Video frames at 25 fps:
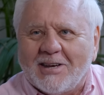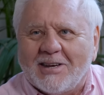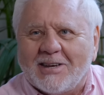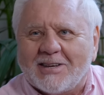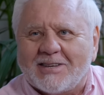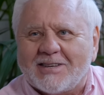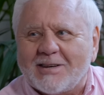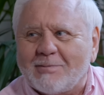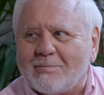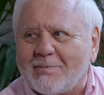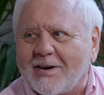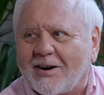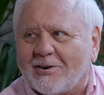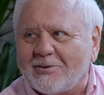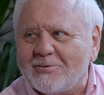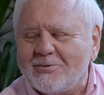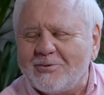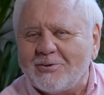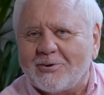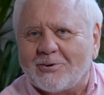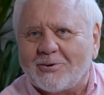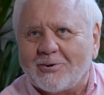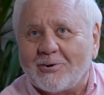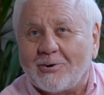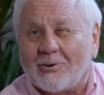et qui est
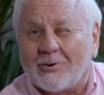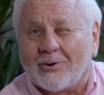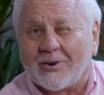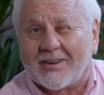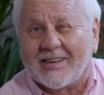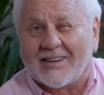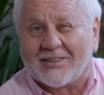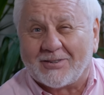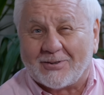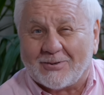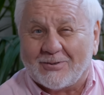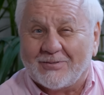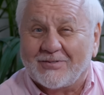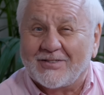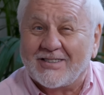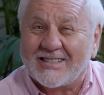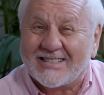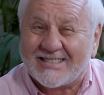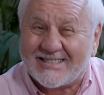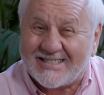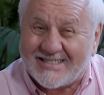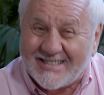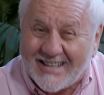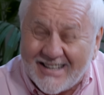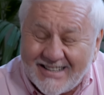paru en, en
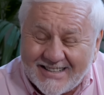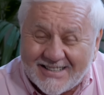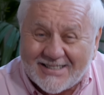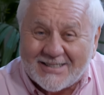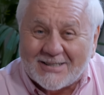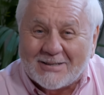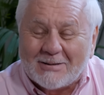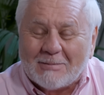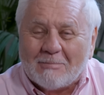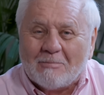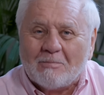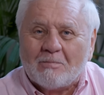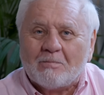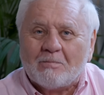87. On pourrait